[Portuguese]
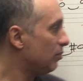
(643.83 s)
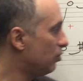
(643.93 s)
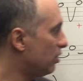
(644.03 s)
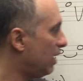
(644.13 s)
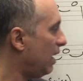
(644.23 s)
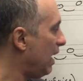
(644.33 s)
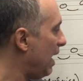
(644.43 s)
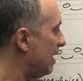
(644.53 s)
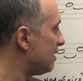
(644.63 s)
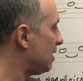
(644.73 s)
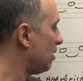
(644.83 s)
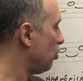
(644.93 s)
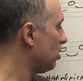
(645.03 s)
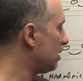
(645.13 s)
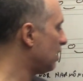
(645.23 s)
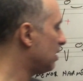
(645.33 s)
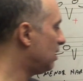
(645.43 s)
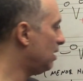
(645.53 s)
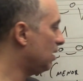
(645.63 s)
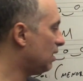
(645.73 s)
Porque essa nota
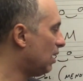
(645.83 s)
aqui,